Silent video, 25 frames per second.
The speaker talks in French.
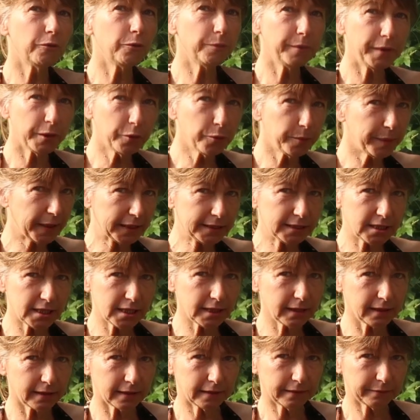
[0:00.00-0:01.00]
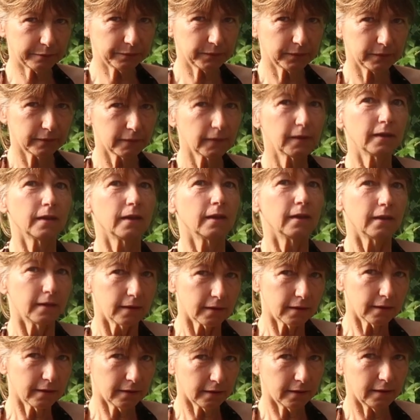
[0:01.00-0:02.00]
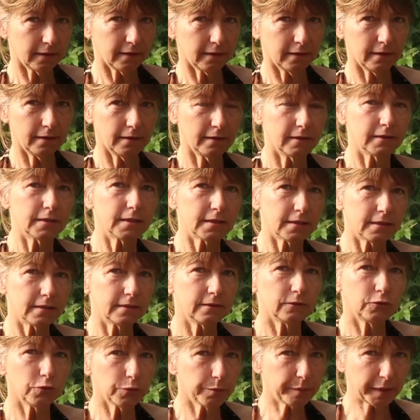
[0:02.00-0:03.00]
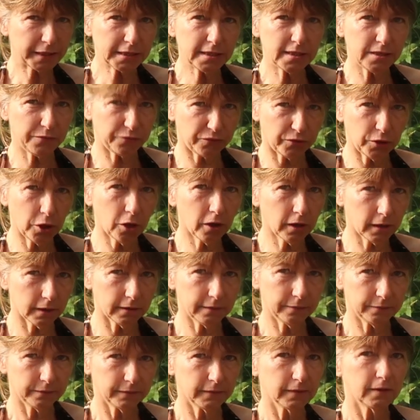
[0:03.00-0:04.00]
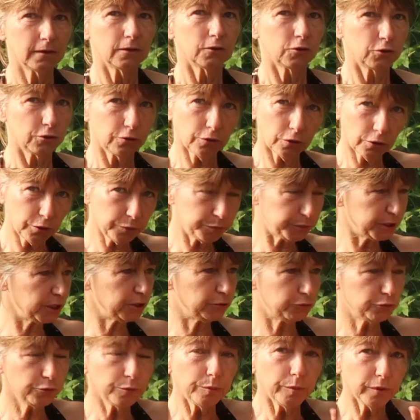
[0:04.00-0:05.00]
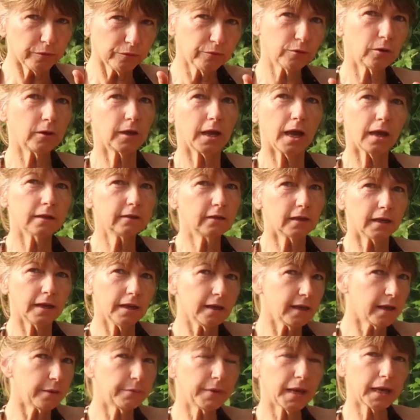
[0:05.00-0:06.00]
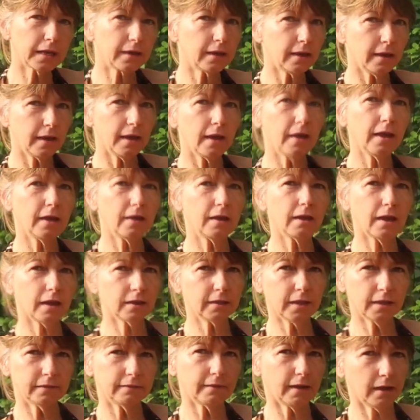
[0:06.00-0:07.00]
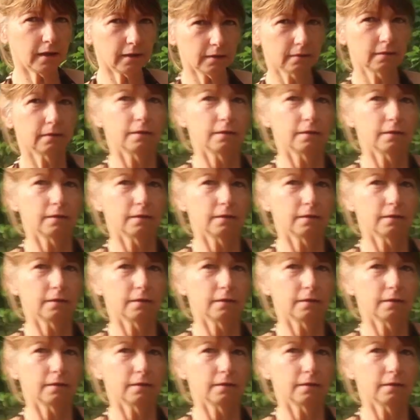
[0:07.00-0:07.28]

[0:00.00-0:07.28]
homéopathiques euh, de passiflore, sur le petit tube, vous regarderez, il y a marqué incarnata